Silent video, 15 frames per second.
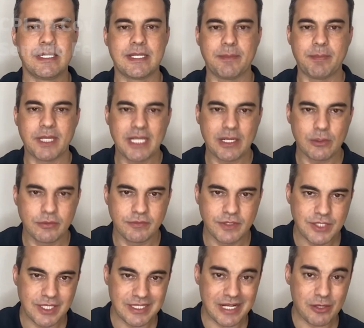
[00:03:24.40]
CPI da
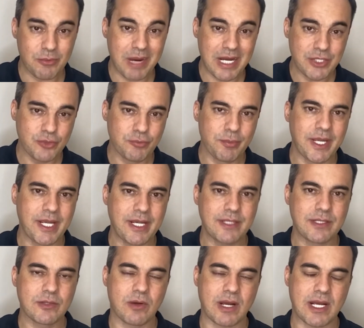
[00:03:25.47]
Covid já está com mais de um
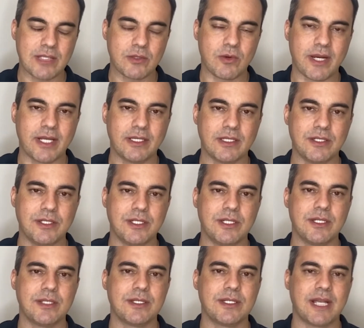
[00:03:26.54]
mês, quase 40
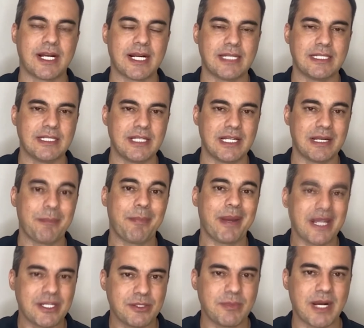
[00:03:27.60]
dias, e a cada dia ela
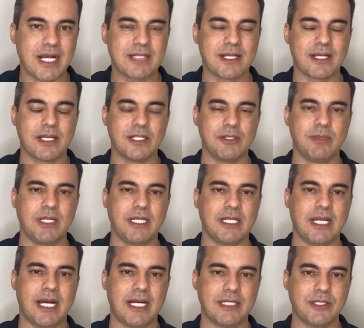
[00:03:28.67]
perde mais a
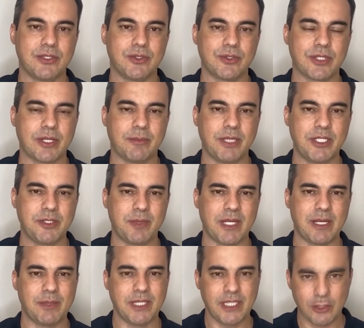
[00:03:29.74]
credibilidade, justamente
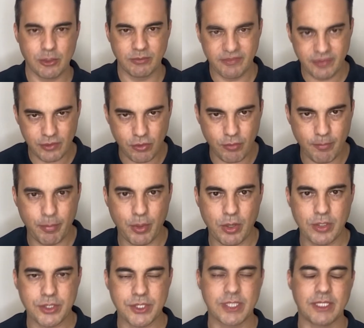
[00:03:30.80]
pela maneira como foi
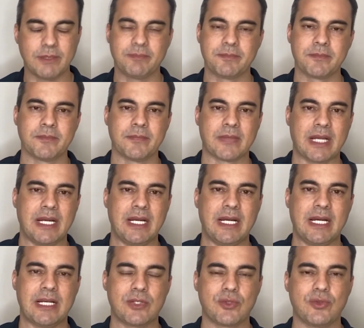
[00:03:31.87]
composta
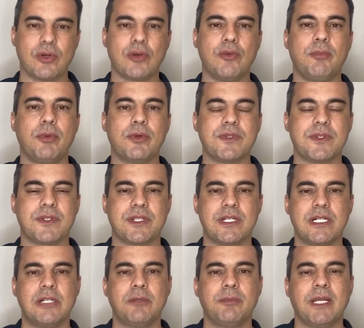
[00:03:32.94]
a sua
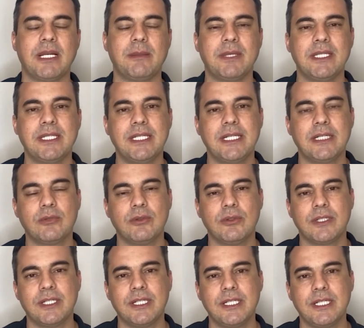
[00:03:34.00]
composição, pela maneira com
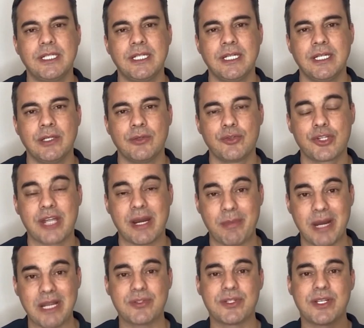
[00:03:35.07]
que os
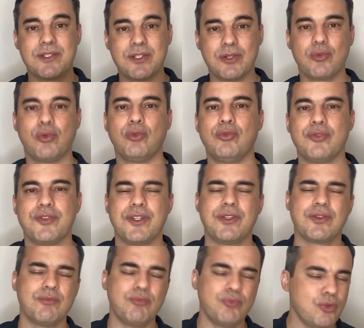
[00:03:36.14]
trabalhos têm sido
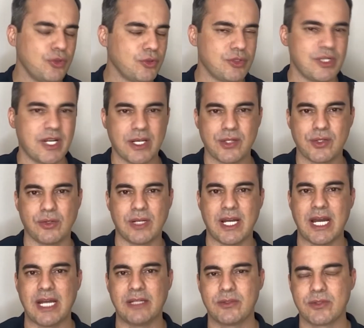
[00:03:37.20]
conduzidos, muito
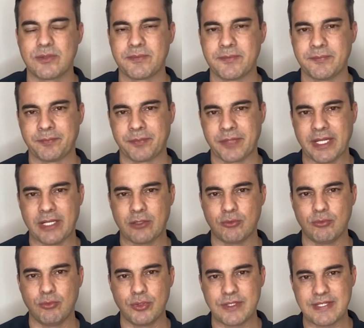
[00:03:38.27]
direcionados, né, com
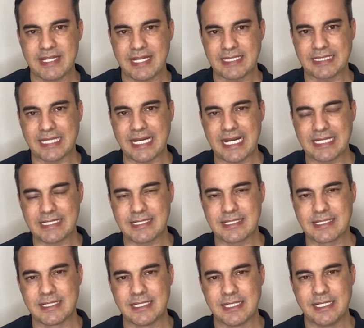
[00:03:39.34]
muitos
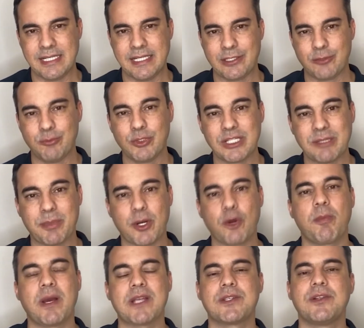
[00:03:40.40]
ataques e com muita
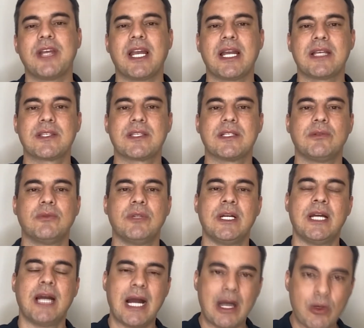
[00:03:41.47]
preocupação em relação
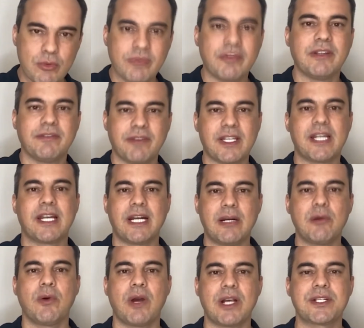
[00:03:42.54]
ao governo
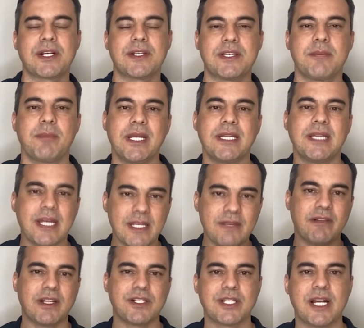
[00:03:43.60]
federal. Eu acho que a CPI tem que
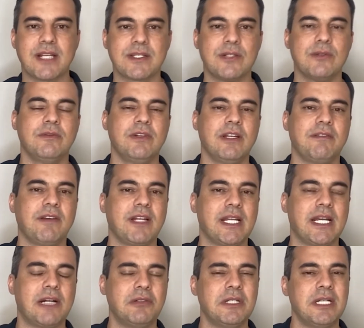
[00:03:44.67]
investigar sim o governo
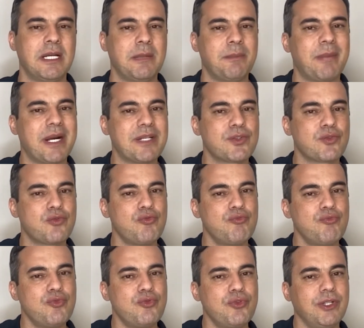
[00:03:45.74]
federal, mas com
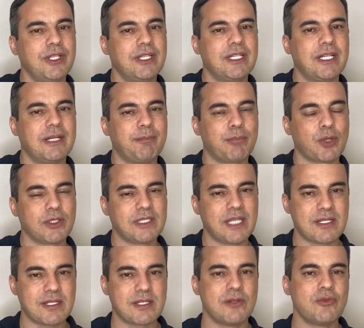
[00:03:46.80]
muita
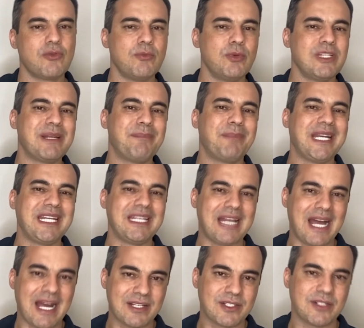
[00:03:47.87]
proteção, com muita
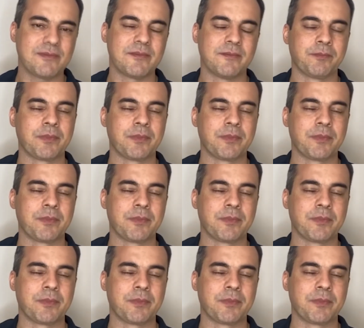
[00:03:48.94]
blindagem